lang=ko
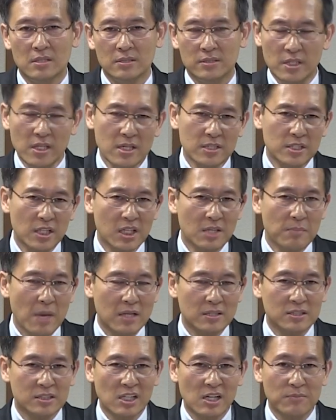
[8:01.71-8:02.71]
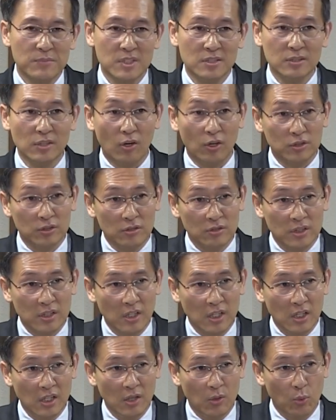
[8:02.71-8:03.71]
세상에 많은 사람들은
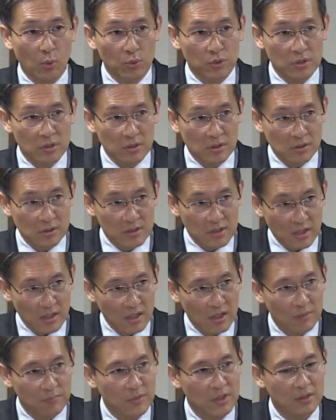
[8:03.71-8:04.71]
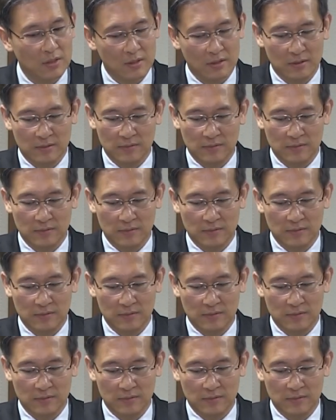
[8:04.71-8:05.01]
어떻게 오늘을 살아갑니까?